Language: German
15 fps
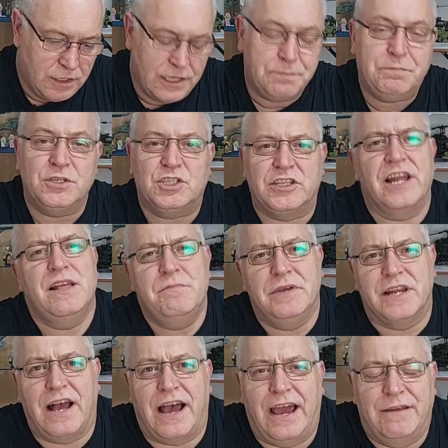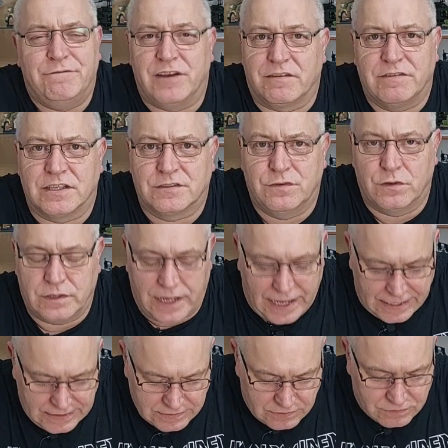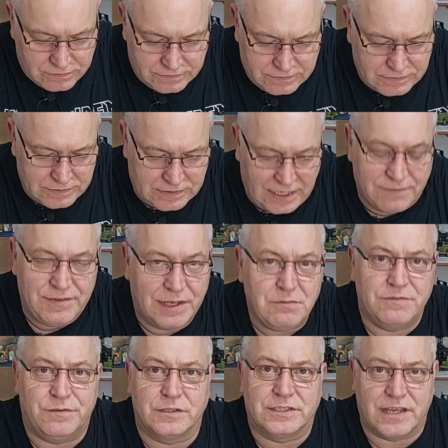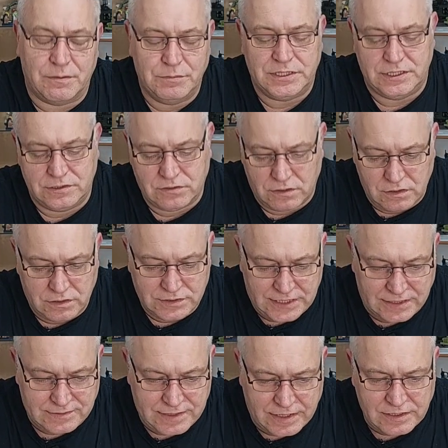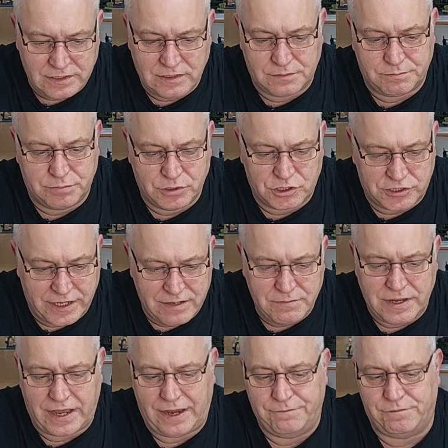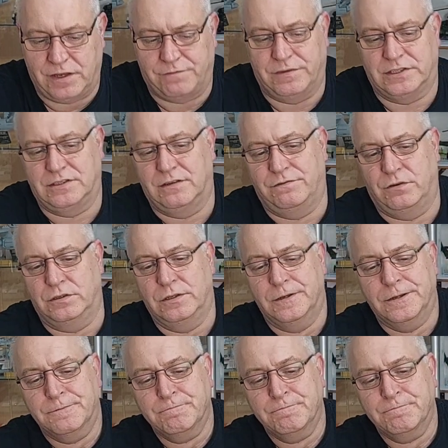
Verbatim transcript: Ich bestelle mir da einfach was von. Also, kein Werbevertrag mit denen, sondern Tatsache, ich bestelle mir einfach was davon.